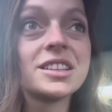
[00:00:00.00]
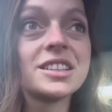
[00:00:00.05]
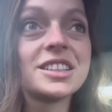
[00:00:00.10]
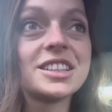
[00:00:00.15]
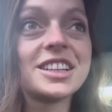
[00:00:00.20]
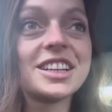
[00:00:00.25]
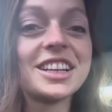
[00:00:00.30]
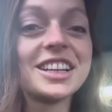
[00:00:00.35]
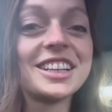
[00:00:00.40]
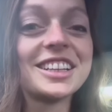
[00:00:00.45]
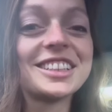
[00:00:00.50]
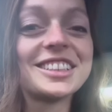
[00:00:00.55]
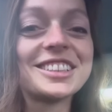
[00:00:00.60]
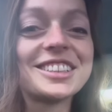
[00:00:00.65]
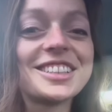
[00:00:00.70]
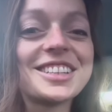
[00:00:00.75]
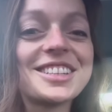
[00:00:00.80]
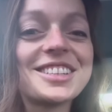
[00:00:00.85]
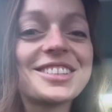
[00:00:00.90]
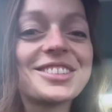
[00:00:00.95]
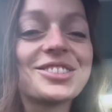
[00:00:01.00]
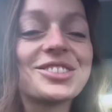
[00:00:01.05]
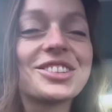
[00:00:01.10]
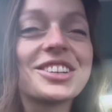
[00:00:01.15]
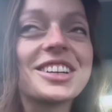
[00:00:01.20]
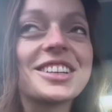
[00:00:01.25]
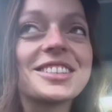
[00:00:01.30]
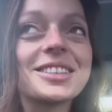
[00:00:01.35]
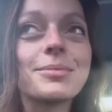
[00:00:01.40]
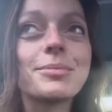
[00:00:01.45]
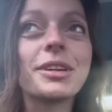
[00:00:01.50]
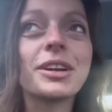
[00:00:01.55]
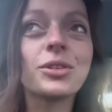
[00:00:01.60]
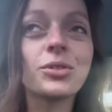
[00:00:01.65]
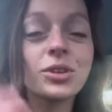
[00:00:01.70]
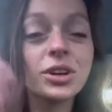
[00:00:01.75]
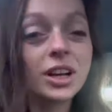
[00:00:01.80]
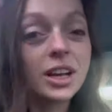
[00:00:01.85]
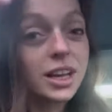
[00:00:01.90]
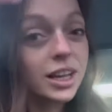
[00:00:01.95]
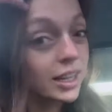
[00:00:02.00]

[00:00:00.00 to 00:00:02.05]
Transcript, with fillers: ist eine krasse Ablenkung.